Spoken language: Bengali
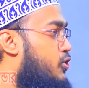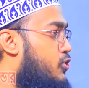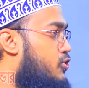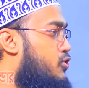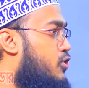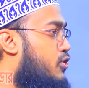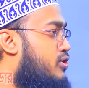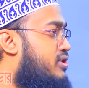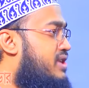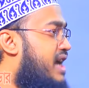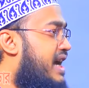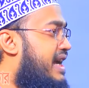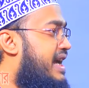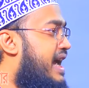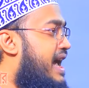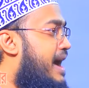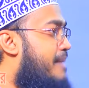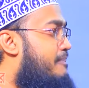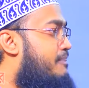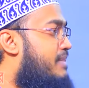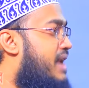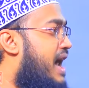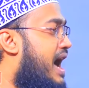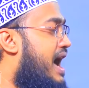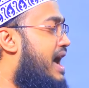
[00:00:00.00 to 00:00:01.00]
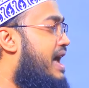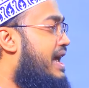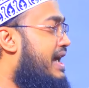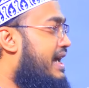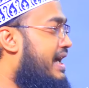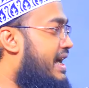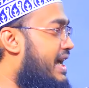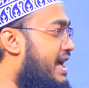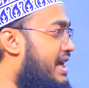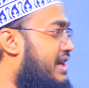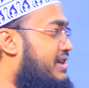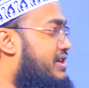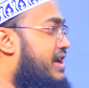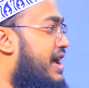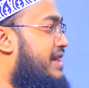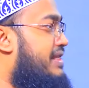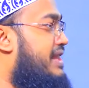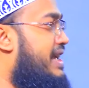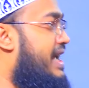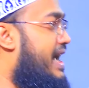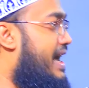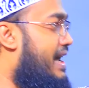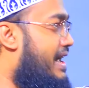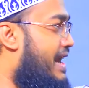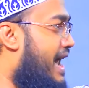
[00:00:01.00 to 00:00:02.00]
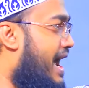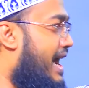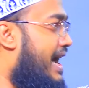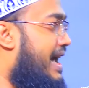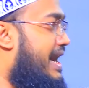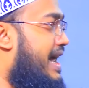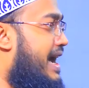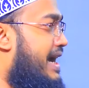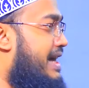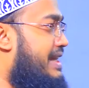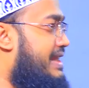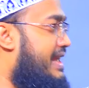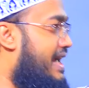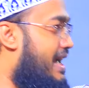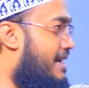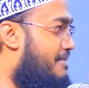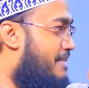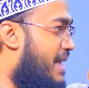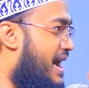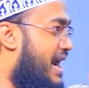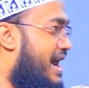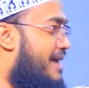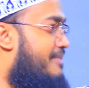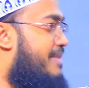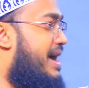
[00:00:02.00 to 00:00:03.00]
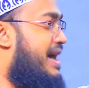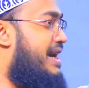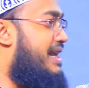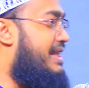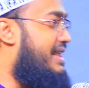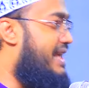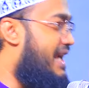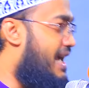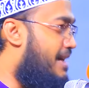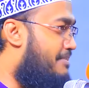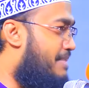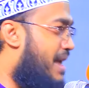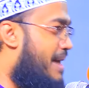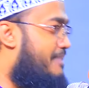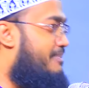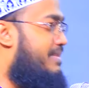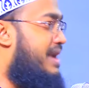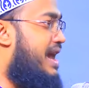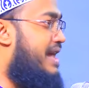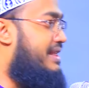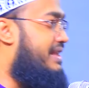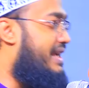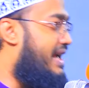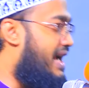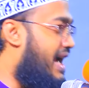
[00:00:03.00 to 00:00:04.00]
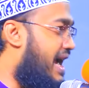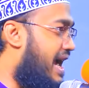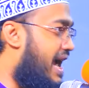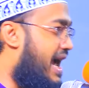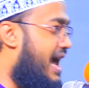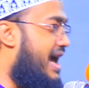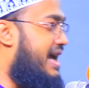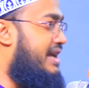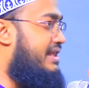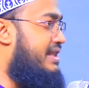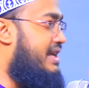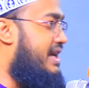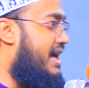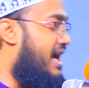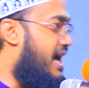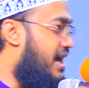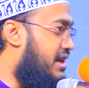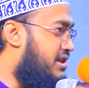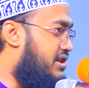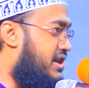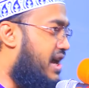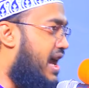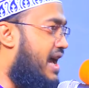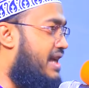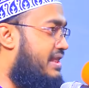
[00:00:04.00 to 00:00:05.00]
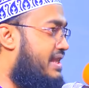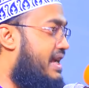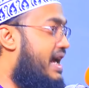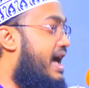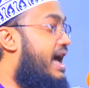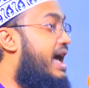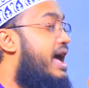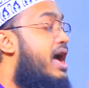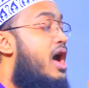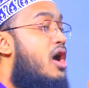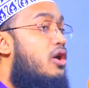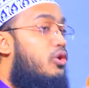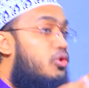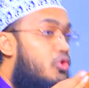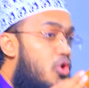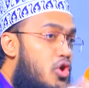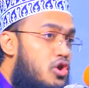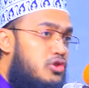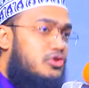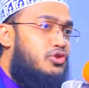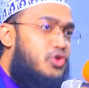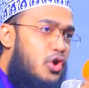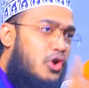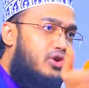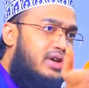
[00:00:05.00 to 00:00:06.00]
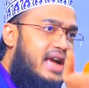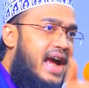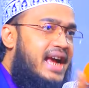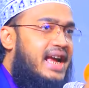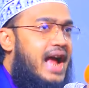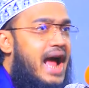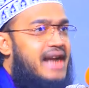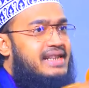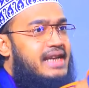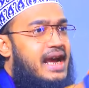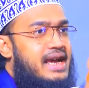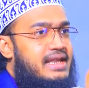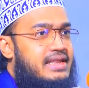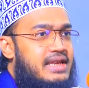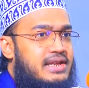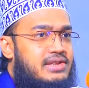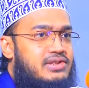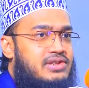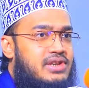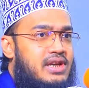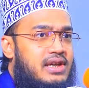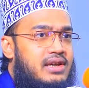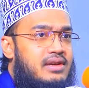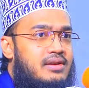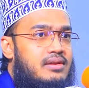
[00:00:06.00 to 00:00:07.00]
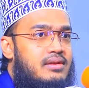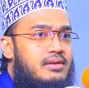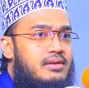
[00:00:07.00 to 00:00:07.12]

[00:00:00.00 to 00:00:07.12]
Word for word: সুযোগটাকে আমরা হিংসা দিয়ে রাগারাগি দিয়ে মারামারি দিয়ে মামলা দিয়ে এই দিয়ে সেই দিয়ে কোন দুঃখে কাটাই দিচ্ছি